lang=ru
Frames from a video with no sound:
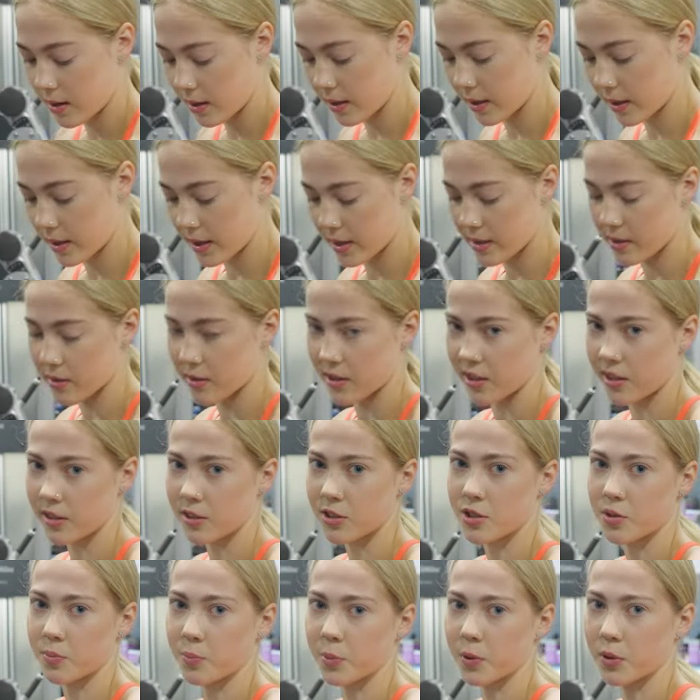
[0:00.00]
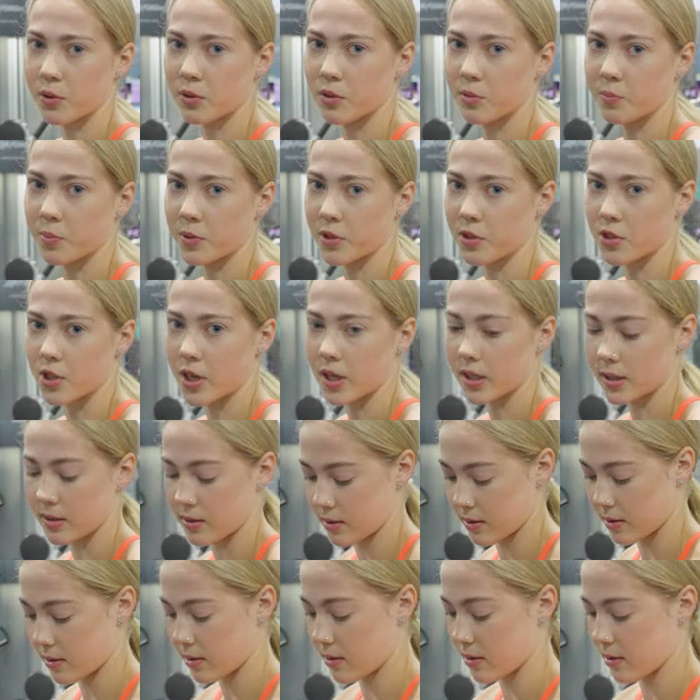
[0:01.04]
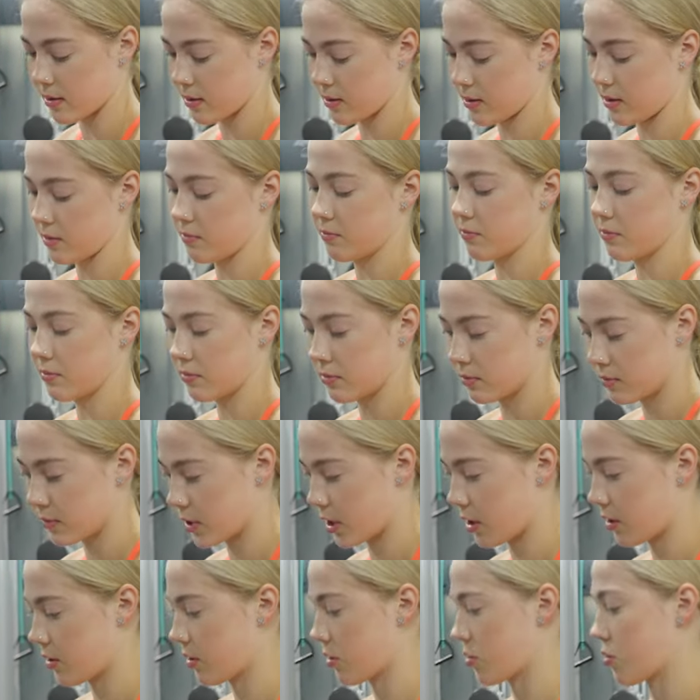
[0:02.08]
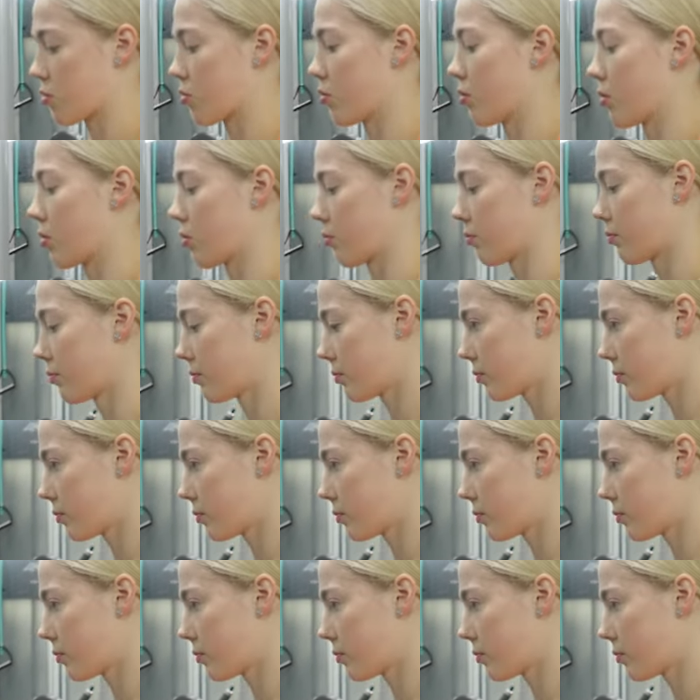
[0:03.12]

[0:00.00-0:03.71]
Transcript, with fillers: Колени также плотно прижаты к тренажеру.